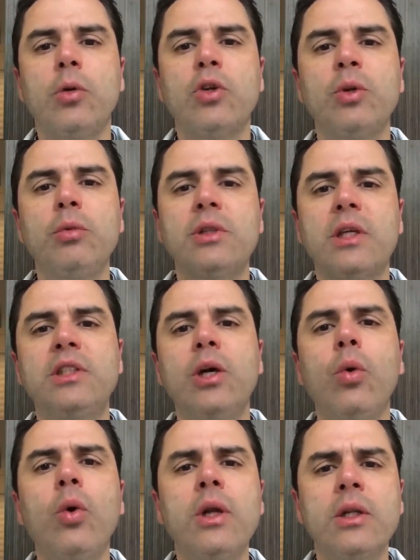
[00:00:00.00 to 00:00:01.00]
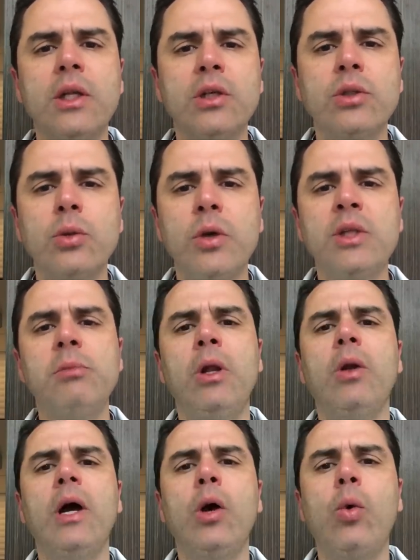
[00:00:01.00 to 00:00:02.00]
nós vamos trazer orientações,
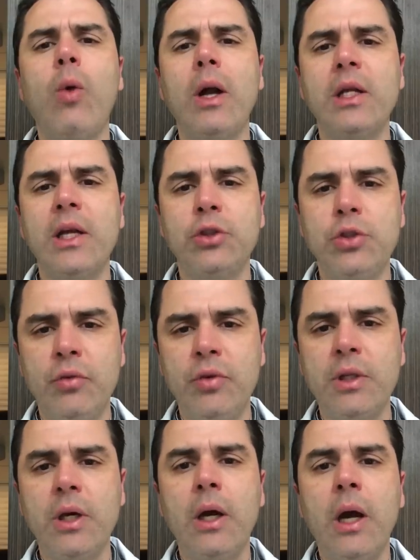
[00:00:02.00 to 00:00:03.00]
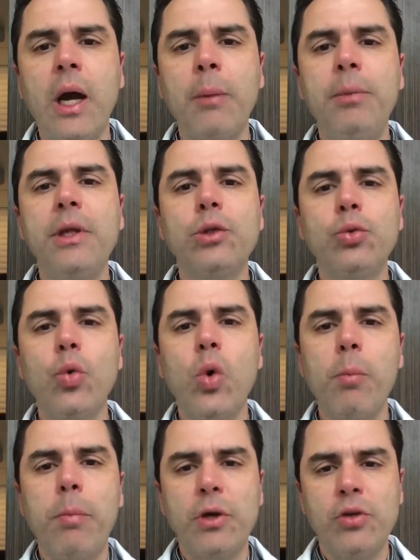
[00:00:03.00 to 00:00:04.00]
melhorar a qualidade de vida apenas com um
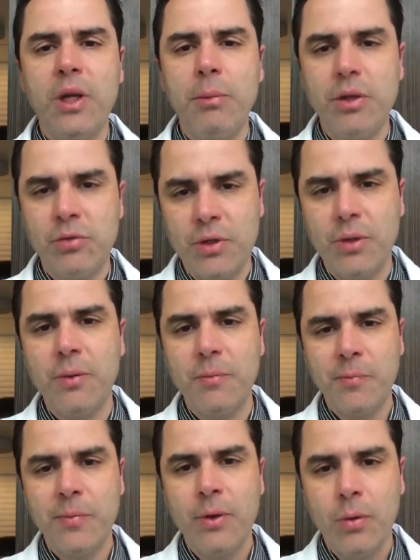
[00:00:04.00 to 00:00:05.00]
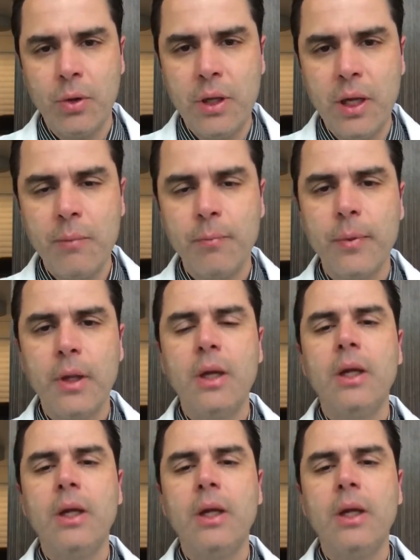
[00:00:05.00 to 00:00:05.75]
compartilhamento seu, ok?